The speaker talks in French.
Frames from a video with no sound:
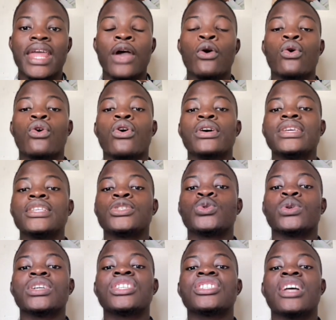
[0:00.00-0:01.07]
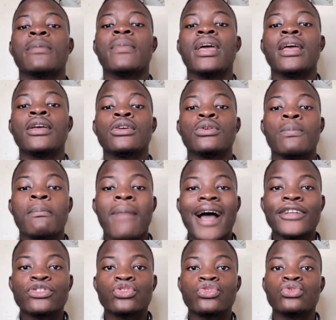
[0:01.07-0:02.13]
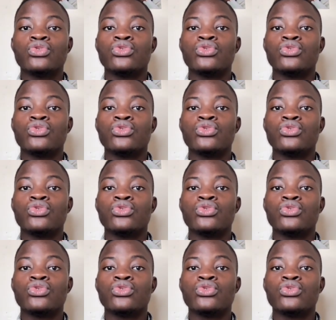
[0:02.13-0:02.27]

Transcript: un record historique jamais battu